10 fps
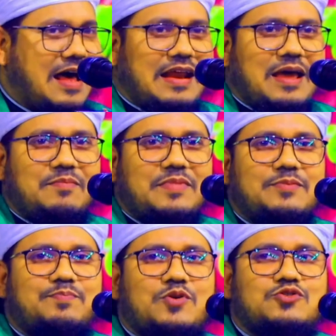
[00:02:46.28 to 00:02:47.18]
আর
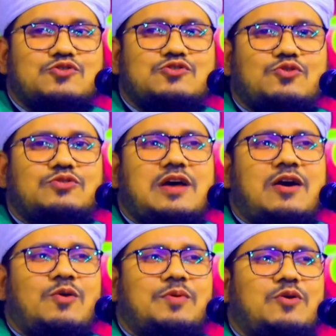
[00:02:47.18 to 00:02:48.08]
এমনি প্রশস্ততা
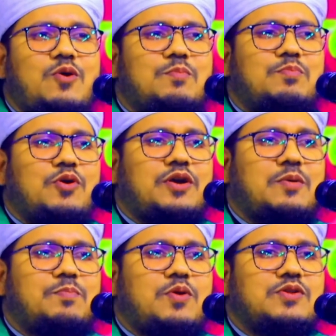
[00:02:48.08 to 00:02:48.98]
হবে
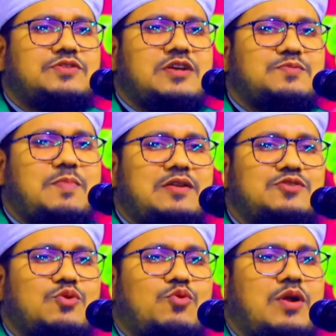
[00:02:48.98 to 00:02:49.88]
কমপক্ষে পঞ্চাশ মাইল
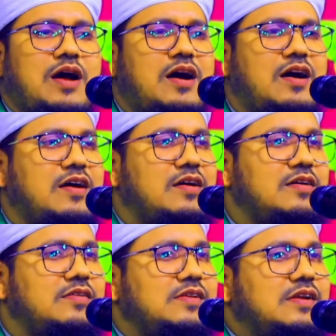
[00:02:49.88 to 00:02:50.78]
চৌড়া
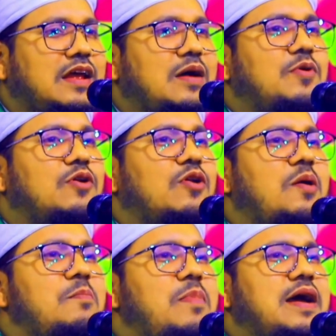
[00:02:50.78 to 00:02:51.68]
এমন
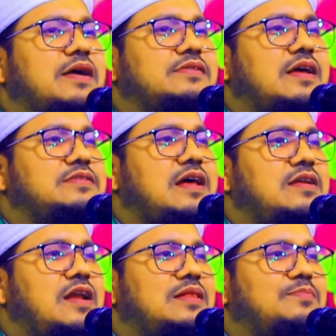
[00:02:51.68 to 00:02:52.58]
লম্বা একটা
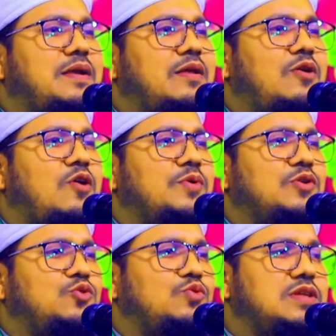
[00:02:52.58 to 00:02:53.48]
জান্নাত বানানো হবে
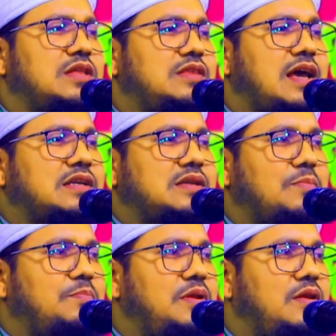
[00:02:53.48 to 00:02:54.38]
দুনিয়াতে একটা
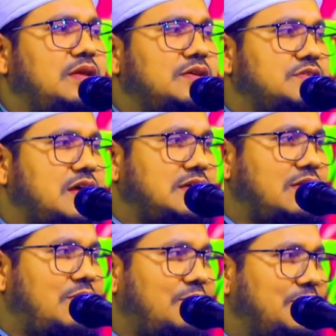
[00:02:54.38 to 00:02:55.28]
বিল্ডিং
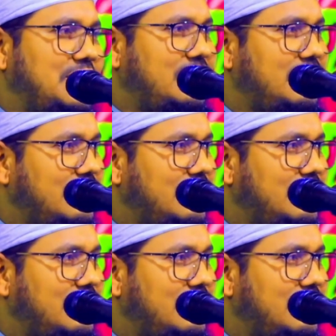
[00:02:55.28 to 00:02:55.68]
সাজানো হবে